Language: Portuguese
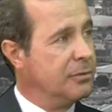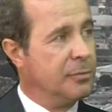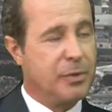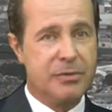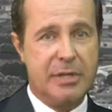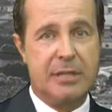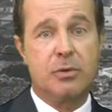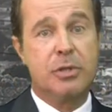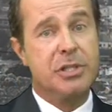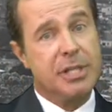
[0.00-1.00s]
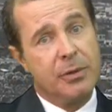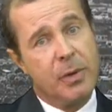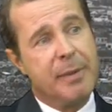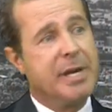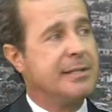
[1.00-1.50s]
no processo. Hoje já não
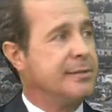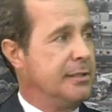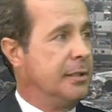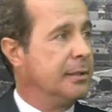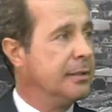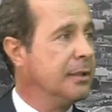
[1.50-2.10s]
é mais assim.